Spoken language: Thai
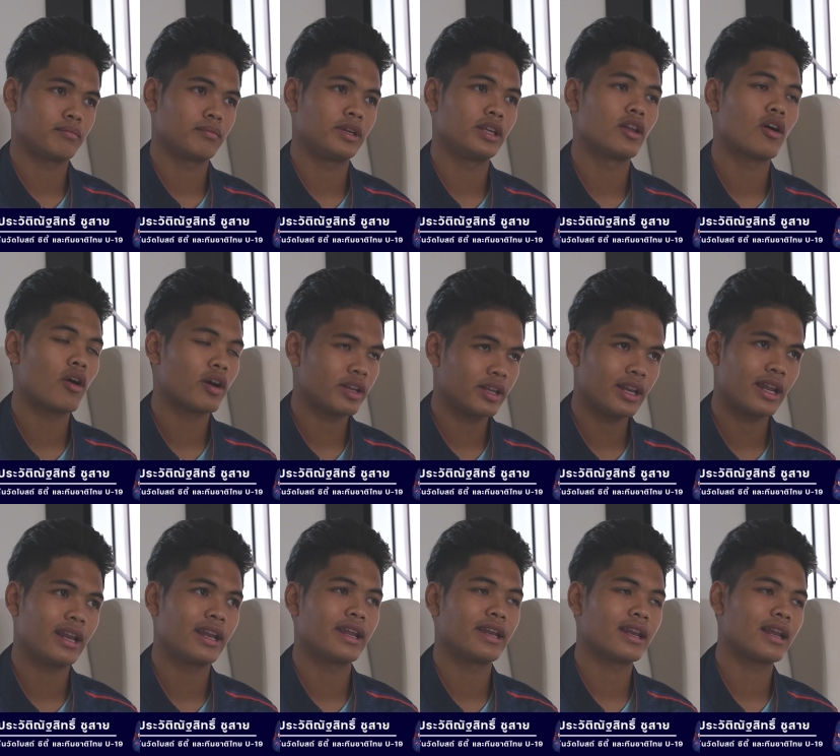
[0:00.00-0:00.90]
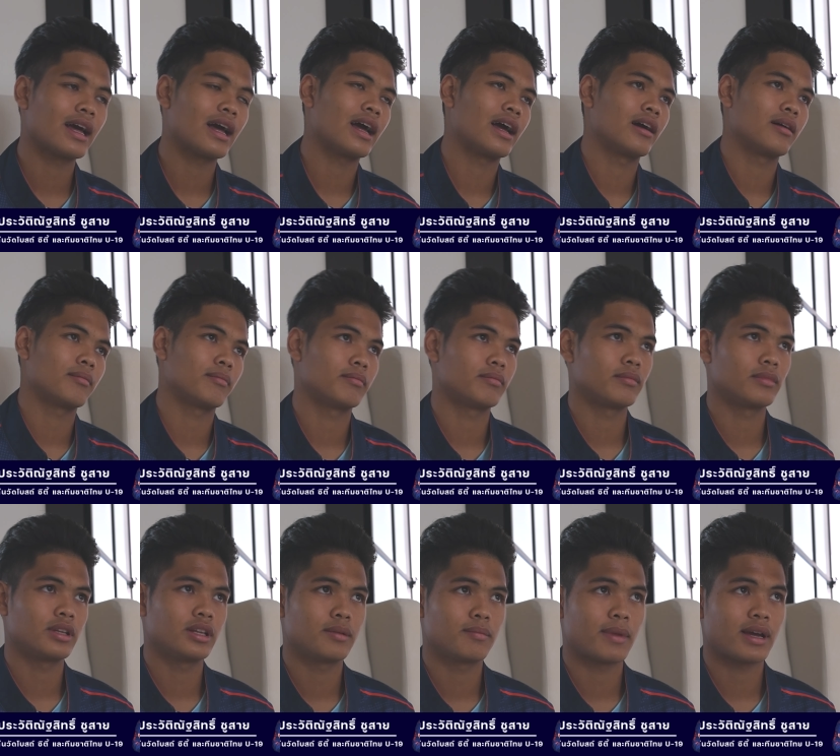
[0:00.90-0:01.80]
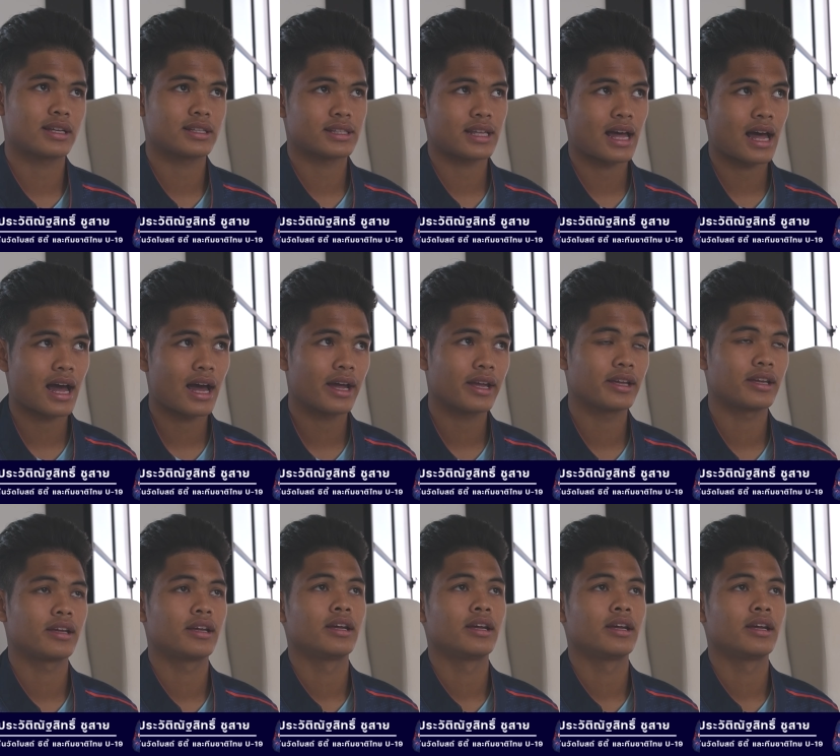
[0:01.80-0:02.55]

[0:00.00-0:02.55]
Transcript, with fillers: มีน้อยที่ได้เล่นหน้าครับเล่นแบ็กซ้าย